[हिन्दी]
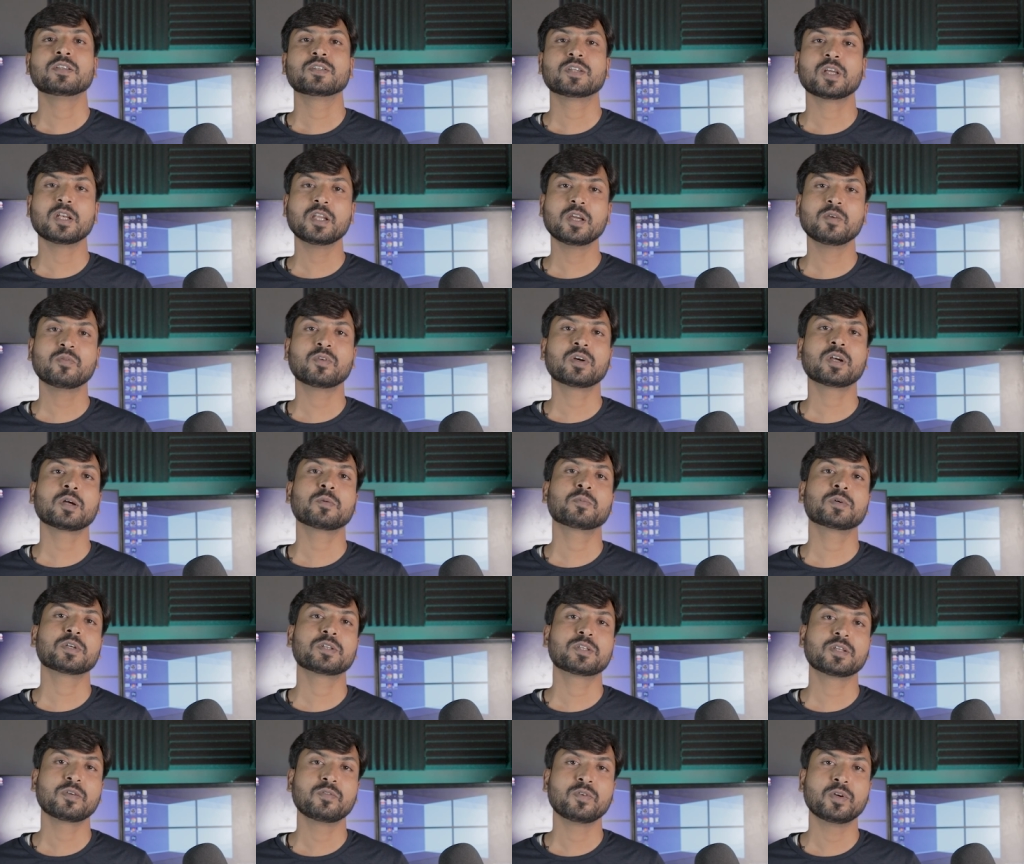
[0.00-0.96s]
चलिए
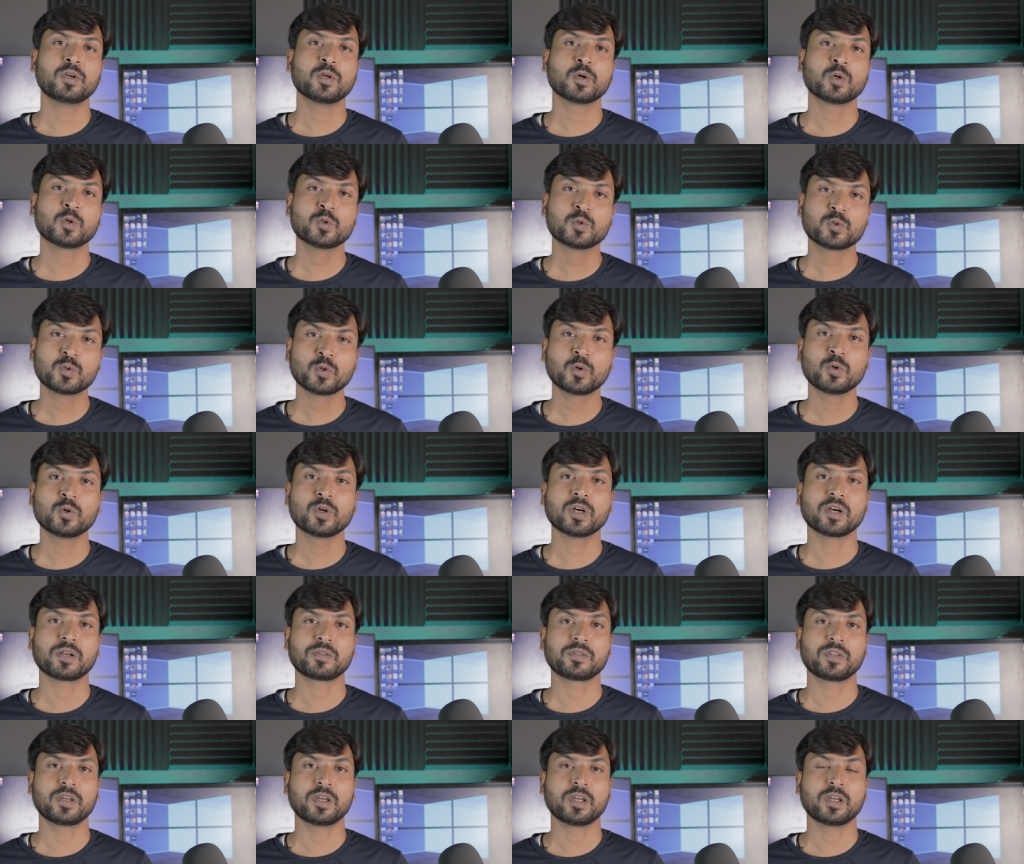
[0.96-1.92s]
फटाफट से वीडियो को शुरू
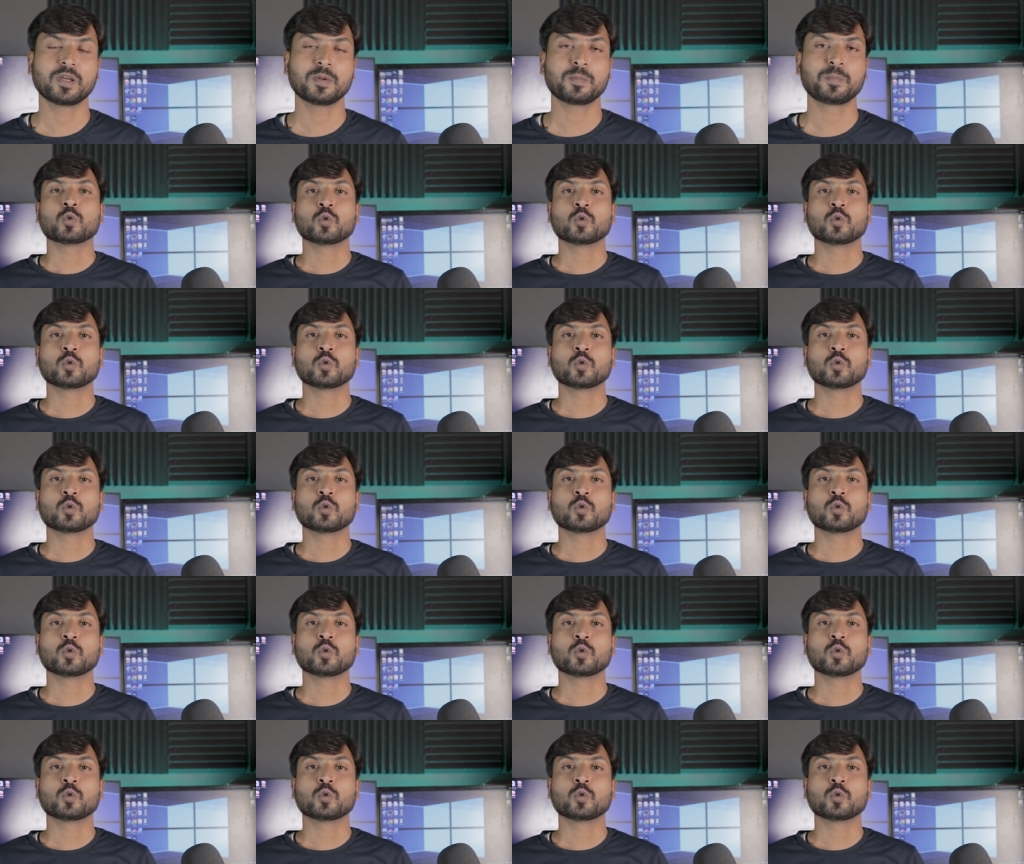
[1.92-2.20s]
करते हैं